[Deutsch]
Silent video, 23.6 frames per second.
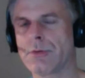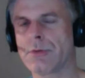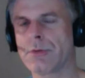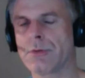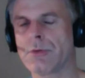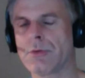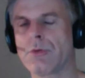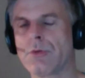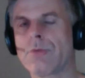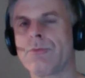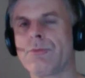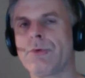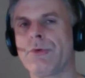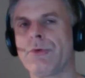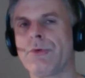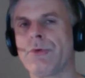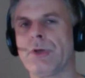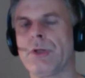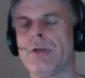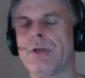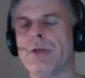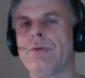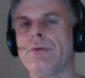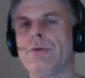gucken wir uns
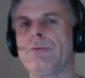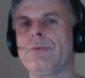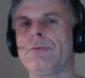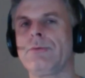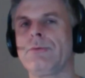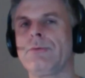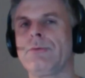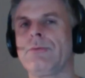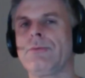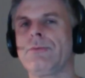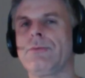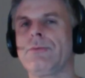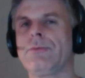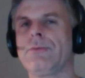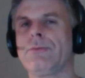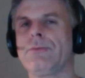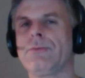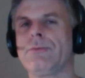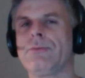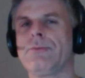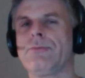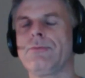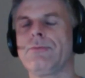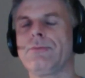an,
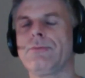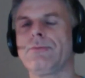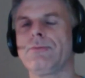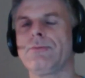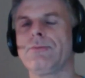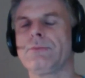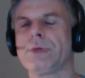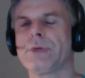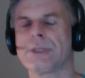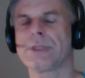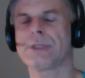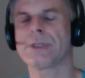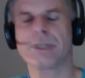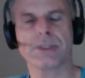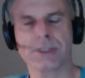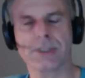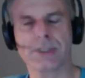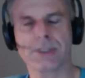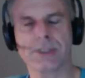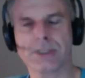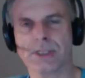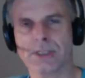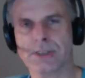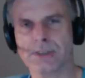was das
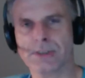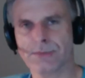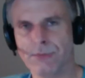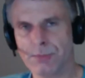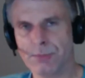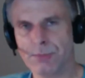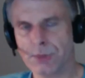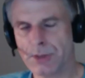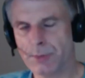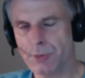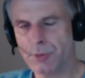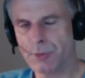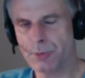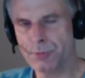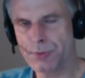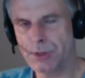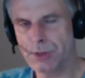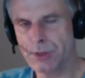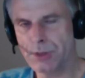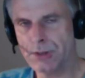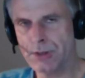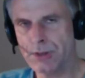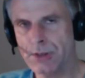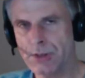jetzt heißt, wie man damit
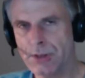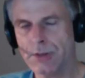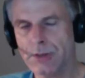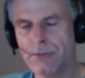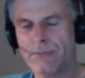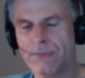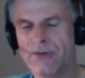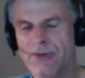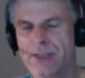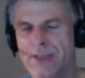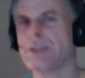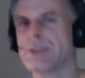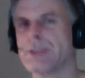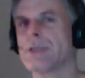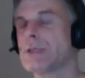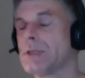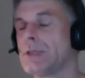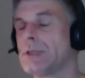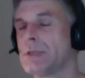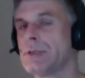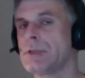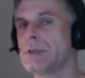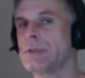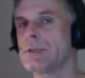umgehen kann, war es das
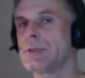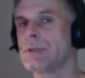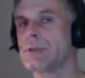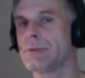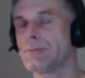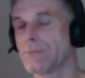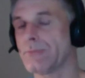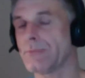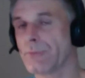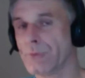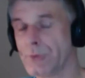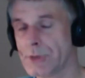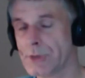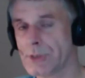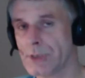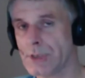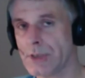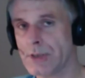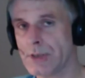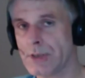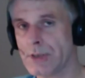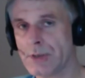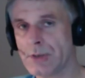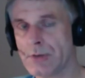jetzt für uns
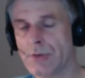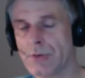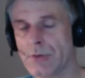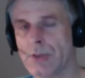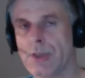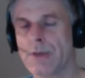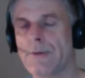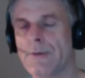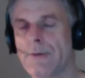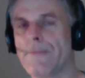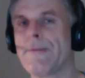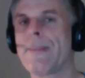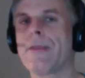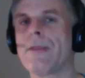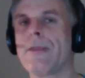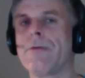alle oder